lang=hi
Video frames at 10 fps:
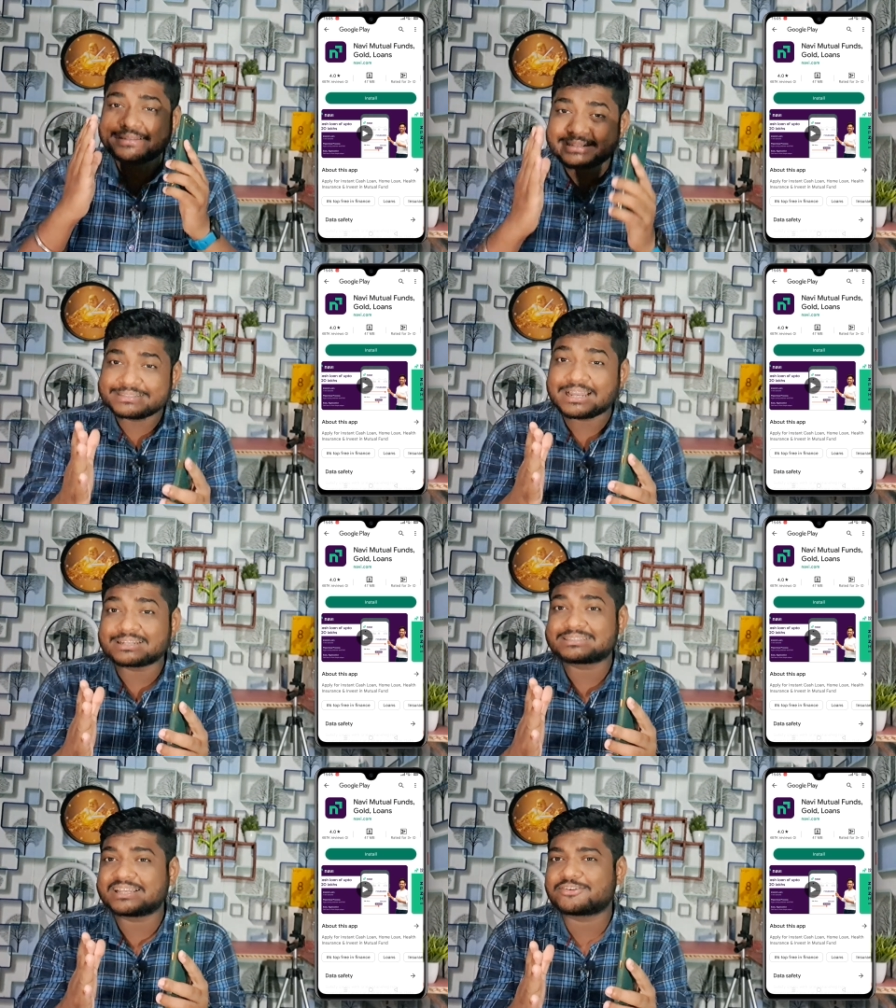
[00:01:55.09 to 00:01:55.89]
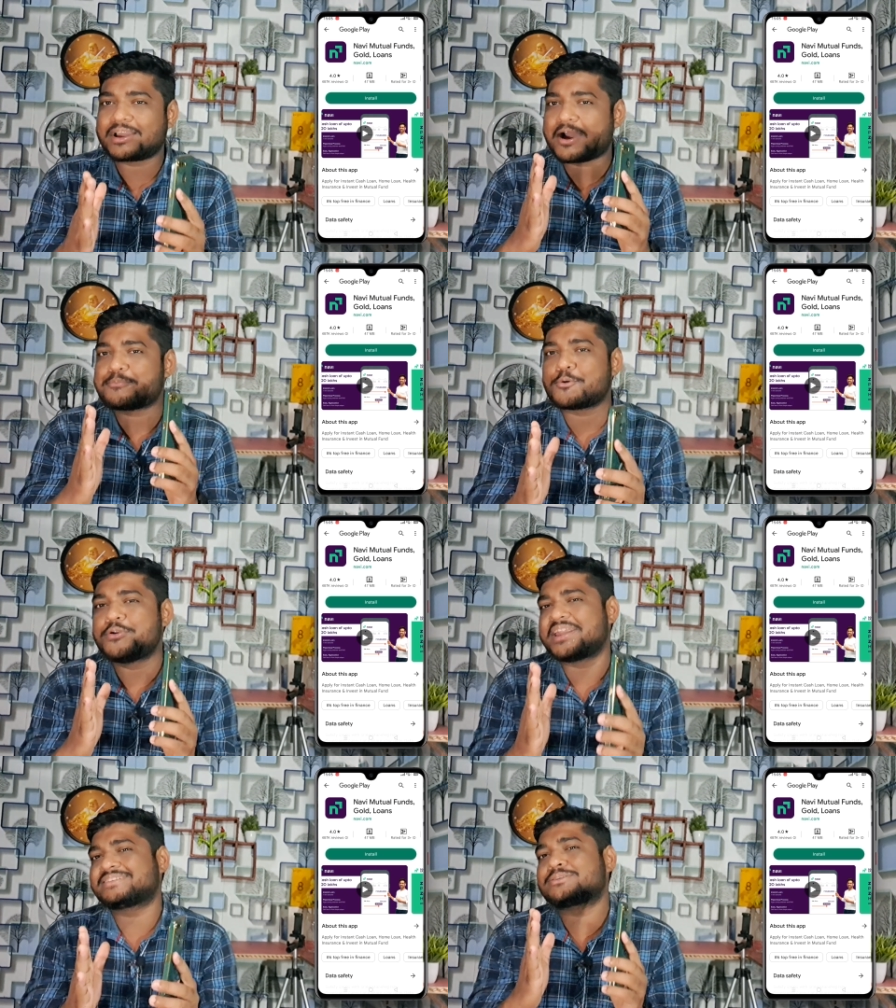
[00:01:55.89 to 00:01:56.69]
इधर से जो है आप
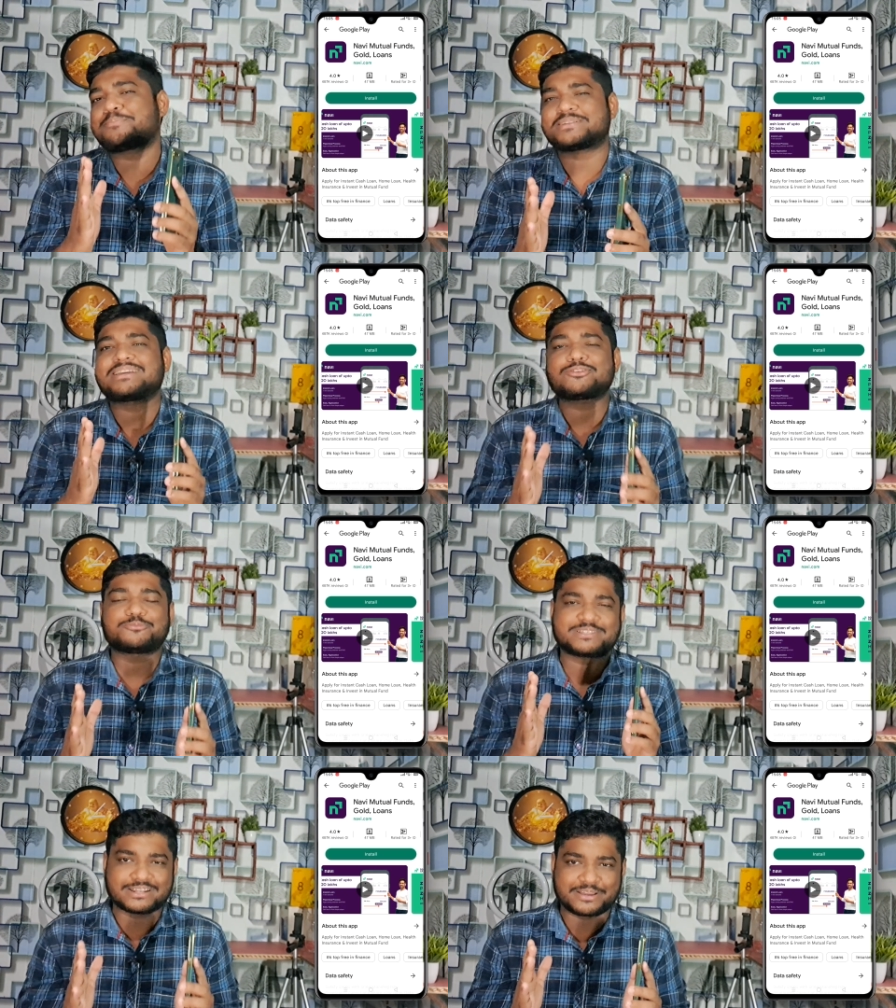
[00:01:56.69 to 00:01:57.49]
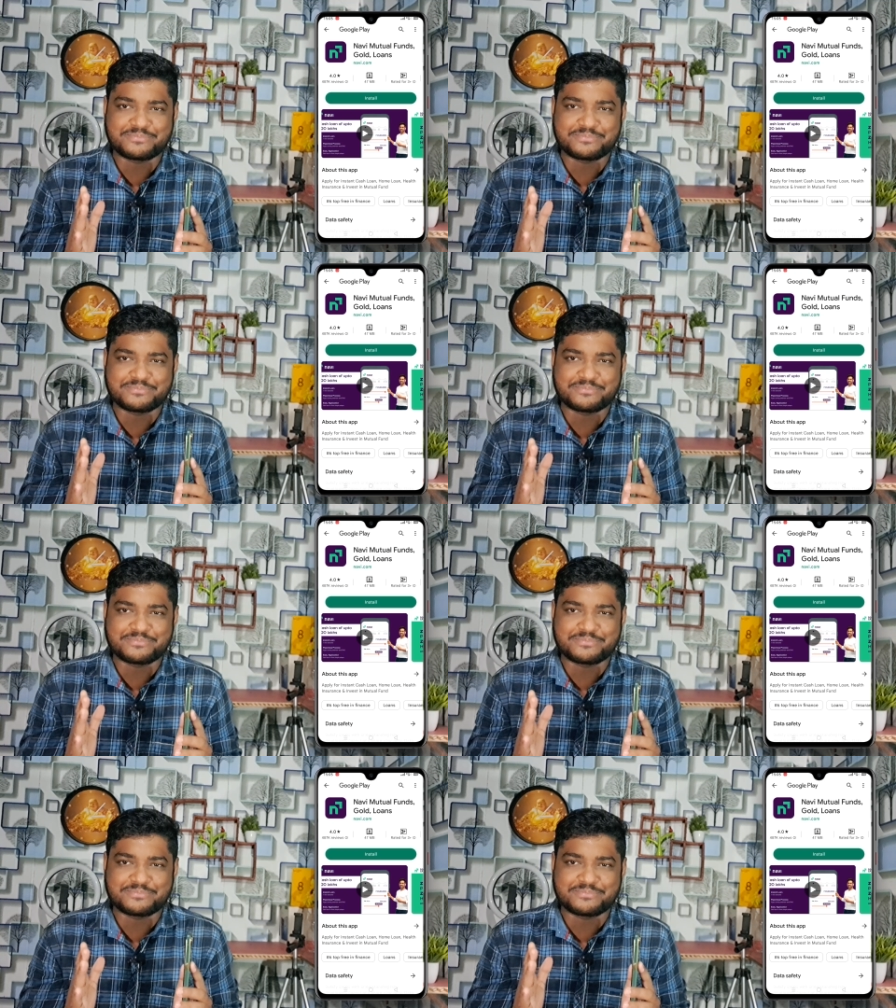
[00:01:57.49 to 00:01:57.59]
उन्नीस सौ करके